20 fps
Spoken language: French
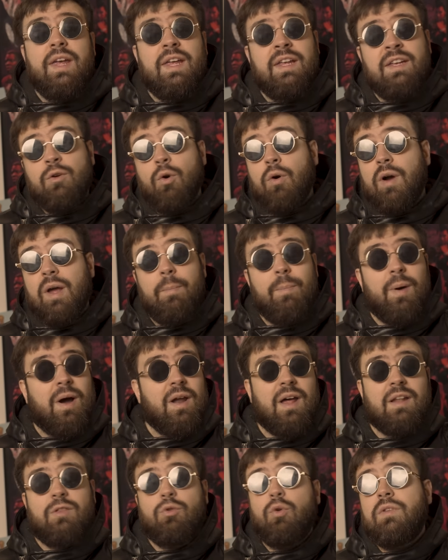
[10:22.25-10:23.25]
ignorée par
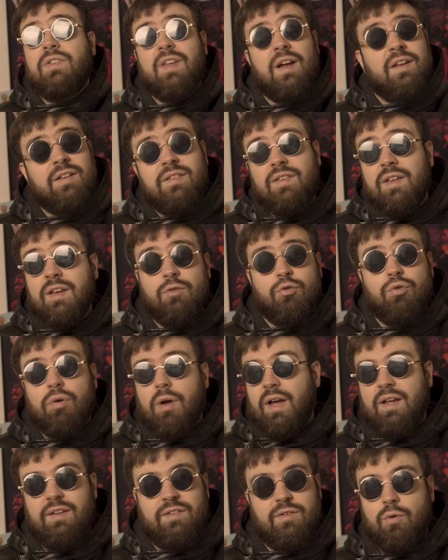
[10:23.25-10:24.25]
la totalité du
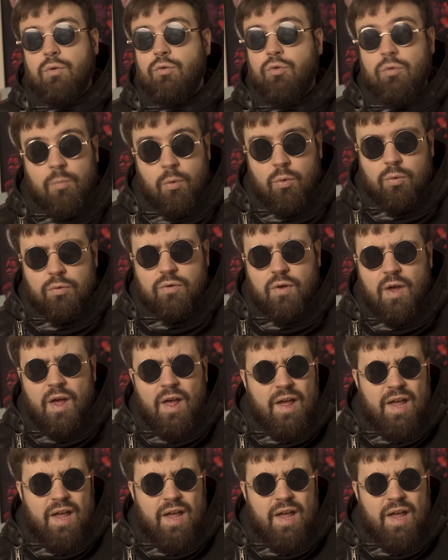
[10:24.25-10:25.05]
reste du monde,